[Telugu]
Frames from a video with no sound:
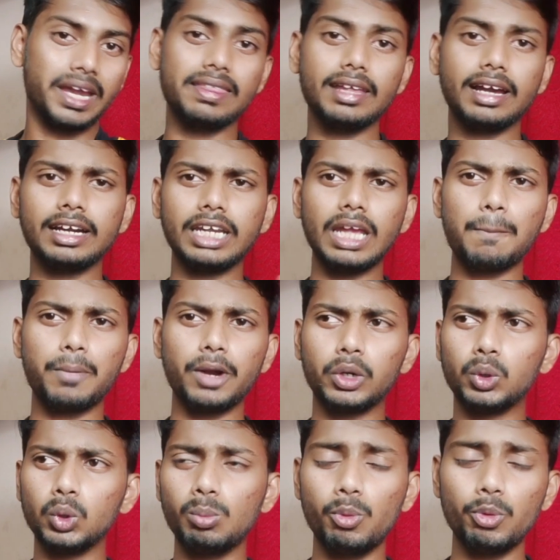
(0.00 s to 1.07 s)
ఎందుకంటే ఎప్పుడైతే
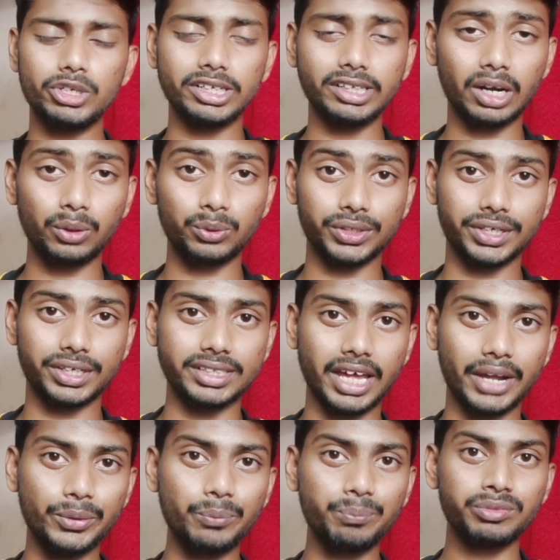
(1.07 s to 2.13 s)
టూ మూవీస్ అయితే అనౌన్స్
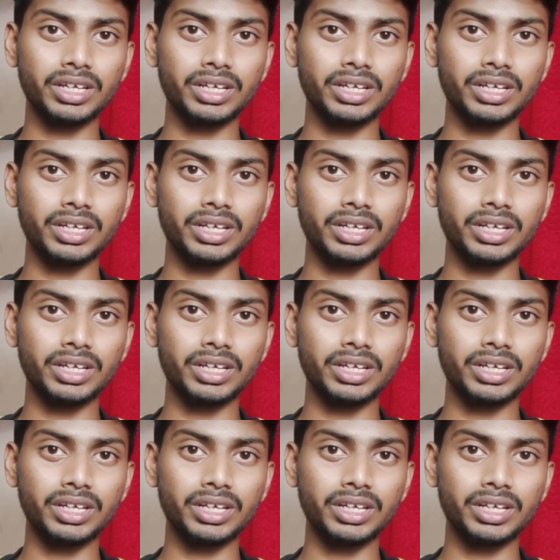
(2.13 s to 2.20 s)
చేశారు